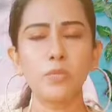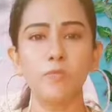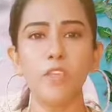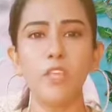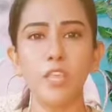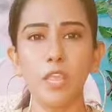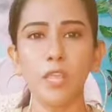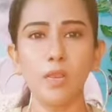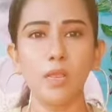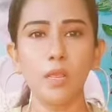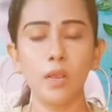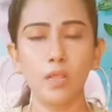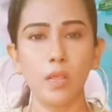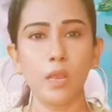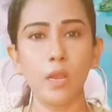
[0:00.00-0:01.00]
மிஸ் வி
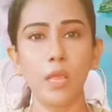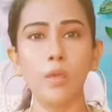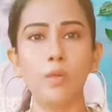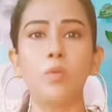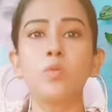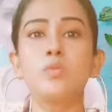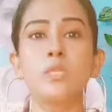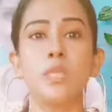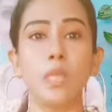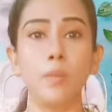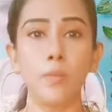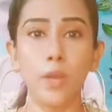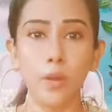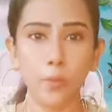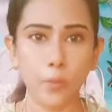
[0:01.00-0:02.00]
ஏரியாவில் எல்லாருக்கும்
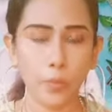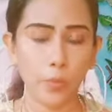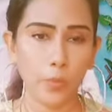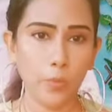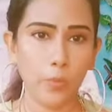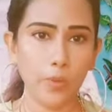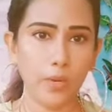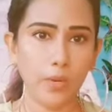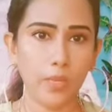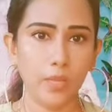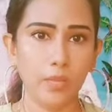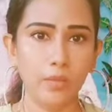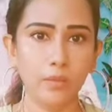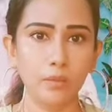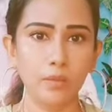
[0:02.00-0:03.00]
சேமான ப்ராப்ளம்
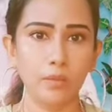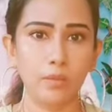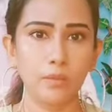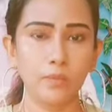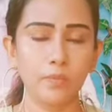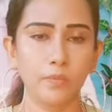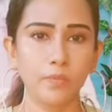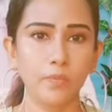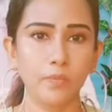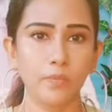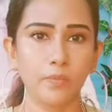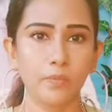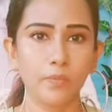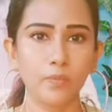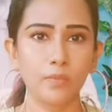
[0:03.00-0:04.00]
கிடையாது
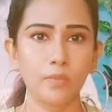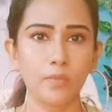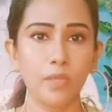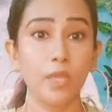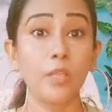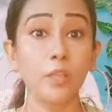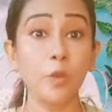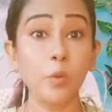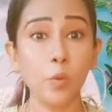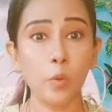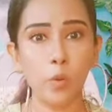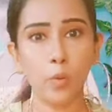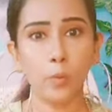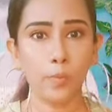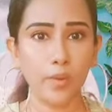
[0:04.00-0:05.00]

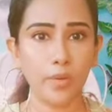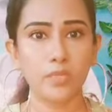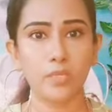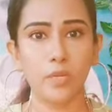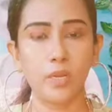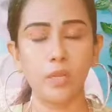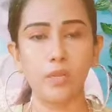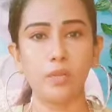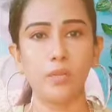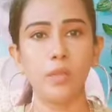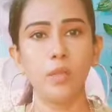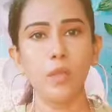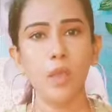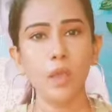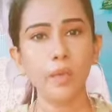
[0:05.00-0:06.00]
எதிர்கொள்ளும் பிரச்சனைகள்
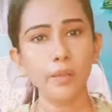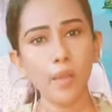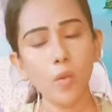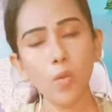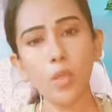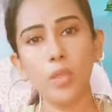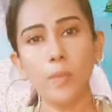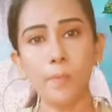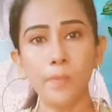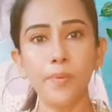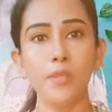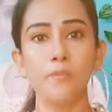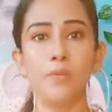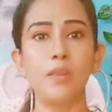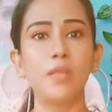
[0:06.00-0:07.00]
அதை அவங்க
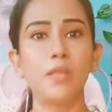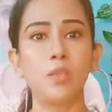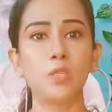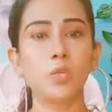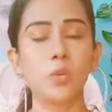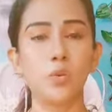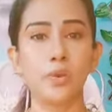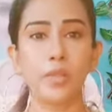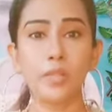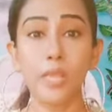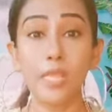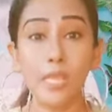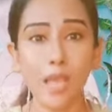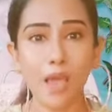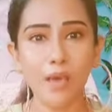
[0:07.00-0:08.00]
எப்படி வெளியே
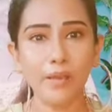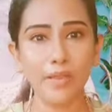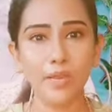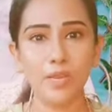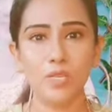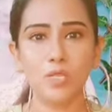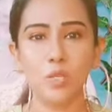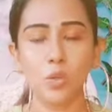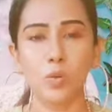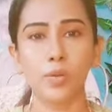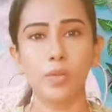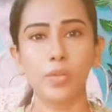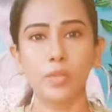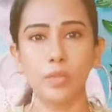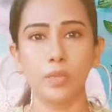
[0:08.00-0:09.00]
சொல்கிறது யாருக்கிட்ட
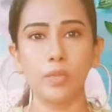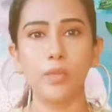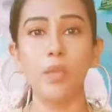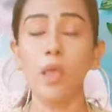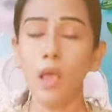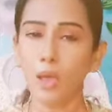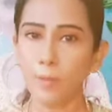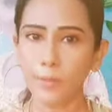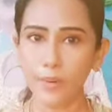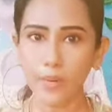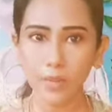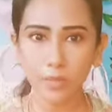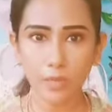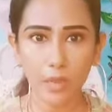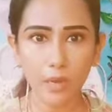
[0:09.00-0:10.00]
சொல்கிறது
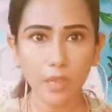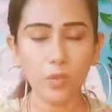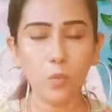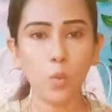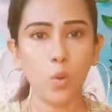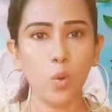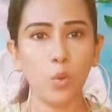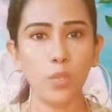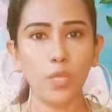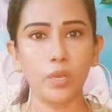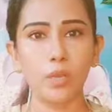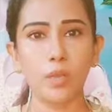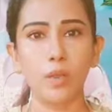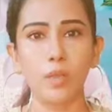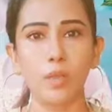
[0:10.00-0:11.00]
அப்படின்னு தெரியாதவங்களும்
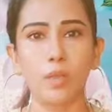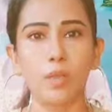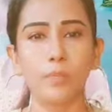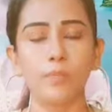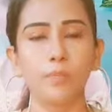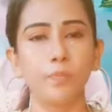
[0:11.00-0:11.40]
இருக்கிறாங்க